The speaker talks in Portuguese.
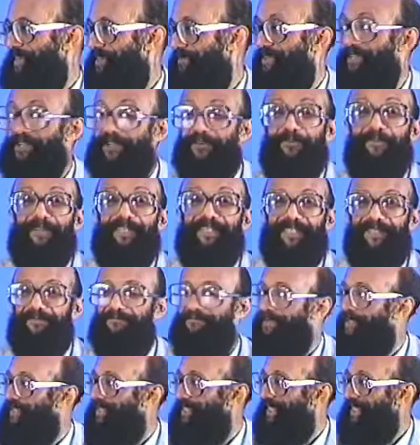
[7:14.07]
Veja como é
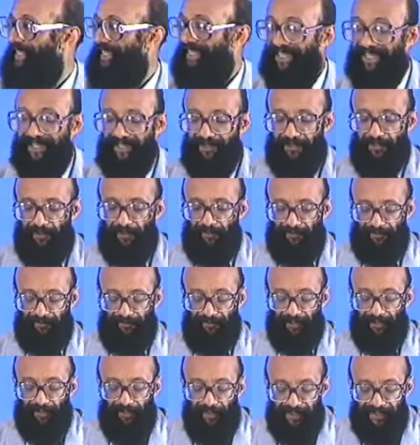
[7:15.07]
simples. Eu,
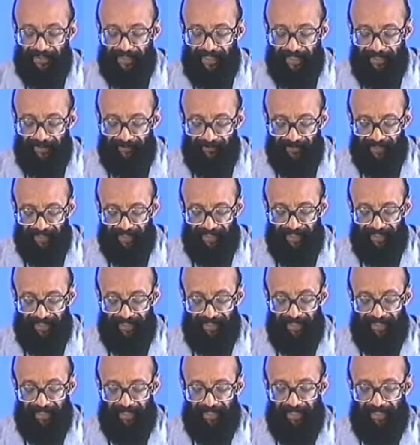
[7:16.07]
o que nós queremos é
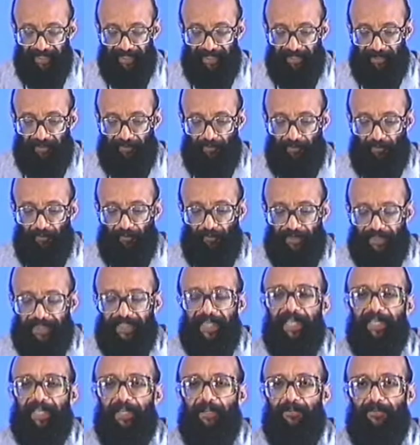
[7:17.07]
que o, o
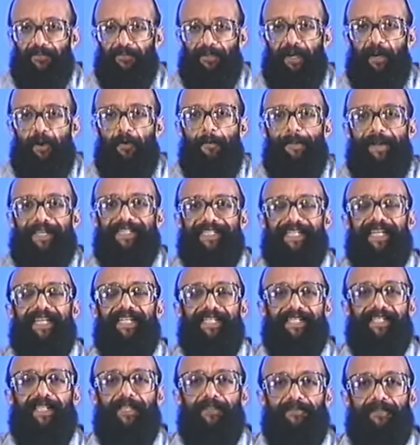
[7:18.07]
cidadão, ao passar
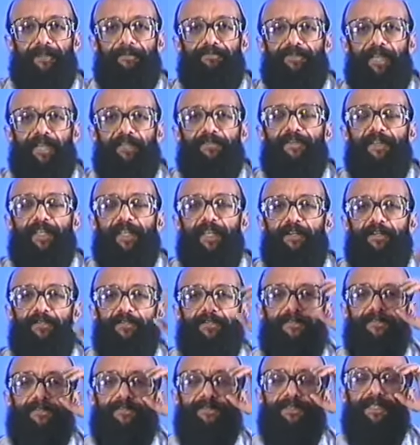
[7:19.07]
a ser um deputado
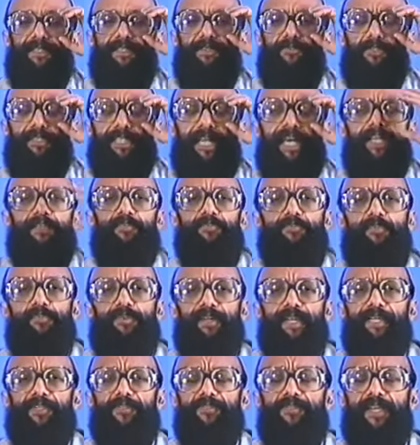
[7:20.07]
federal, quer dizer, ao estar no
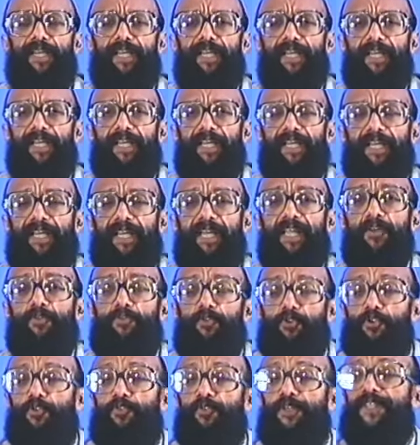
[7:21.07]
Congresso, ele
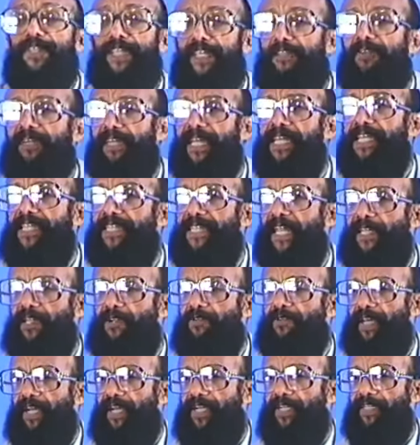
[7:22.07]
continue sendo aquele
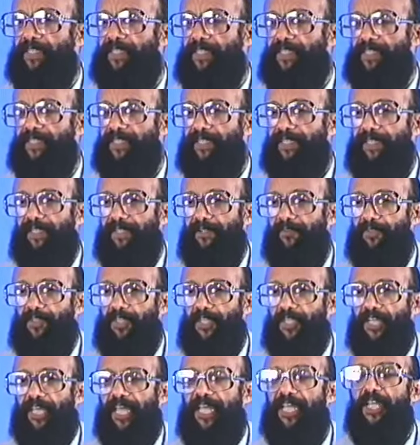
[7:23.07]
cidadão que era antes. Ou
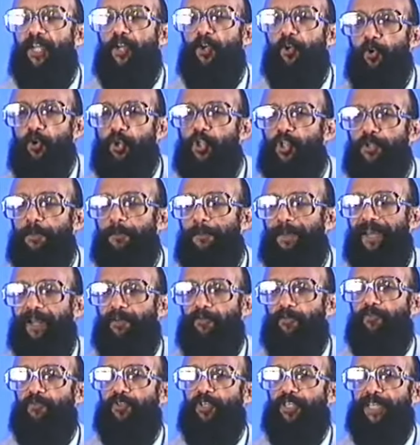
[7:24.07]
seja, que ele lute pela
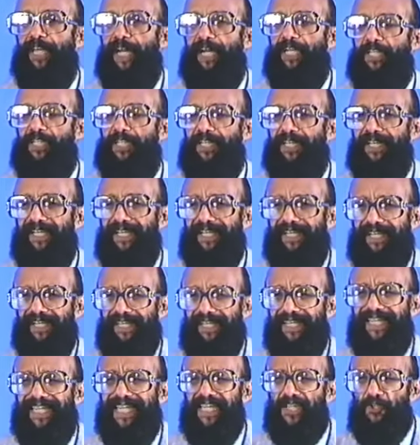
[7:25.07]
comunidade.
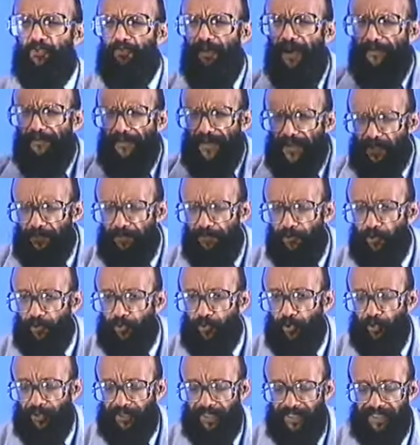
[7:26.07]
E que de uma vez por
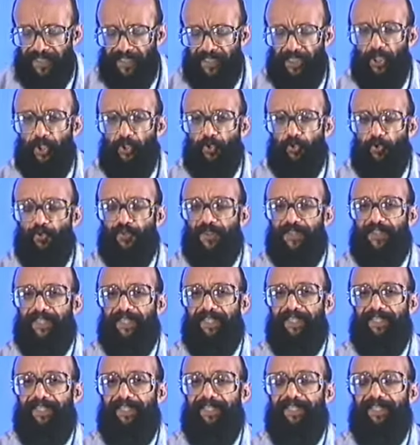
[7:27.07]
todas a gente
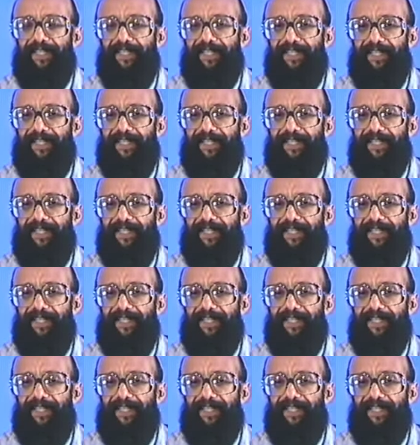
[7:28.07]
consiga,